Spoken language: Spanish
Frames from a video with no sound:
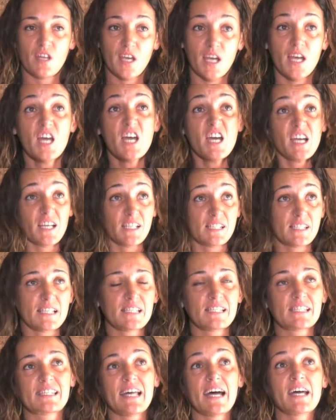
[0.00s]
De que
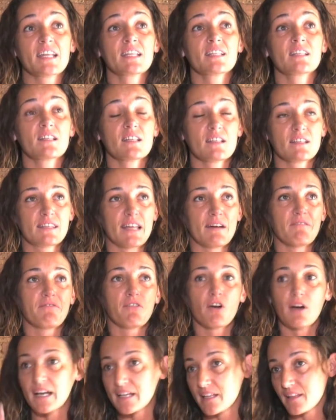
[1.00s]
estás tan, tan
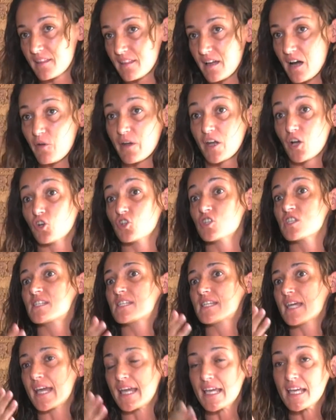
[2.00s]
focalizado en
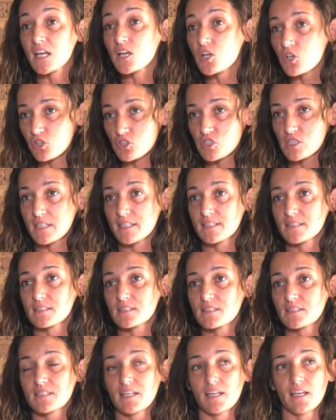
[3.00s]
conseguir
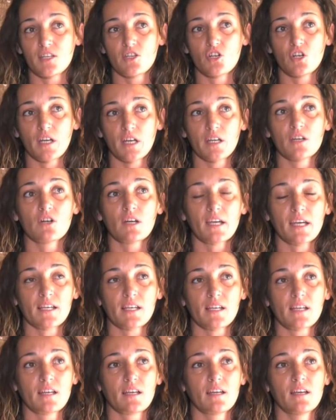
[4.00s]
cosas que yo creo
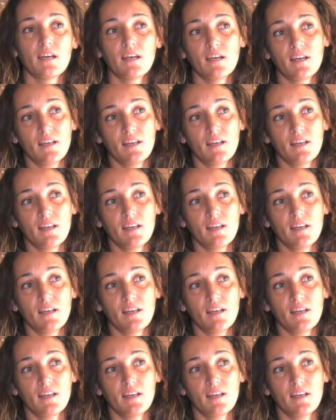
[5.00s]
que